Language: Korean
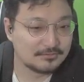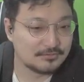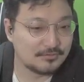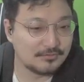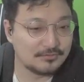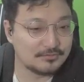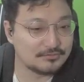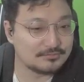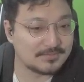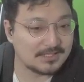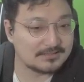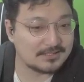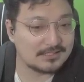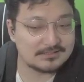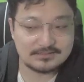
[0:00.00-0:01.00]
효율을 좀
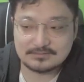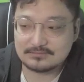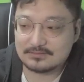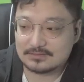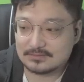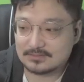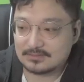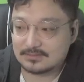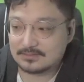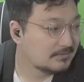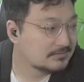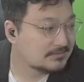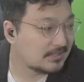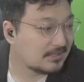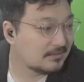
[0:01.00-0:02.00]
많이 따지는 것 같아.
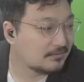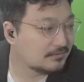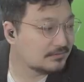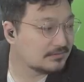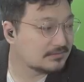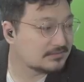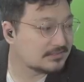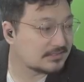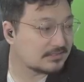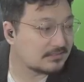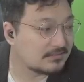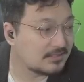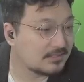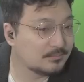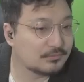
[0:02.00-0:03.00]
제가 이거는 이제
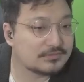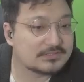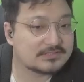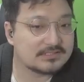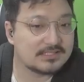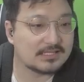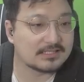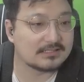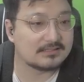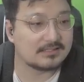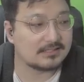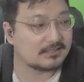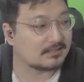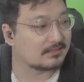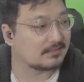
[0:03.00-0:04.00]
레인보우 식스 이야기인데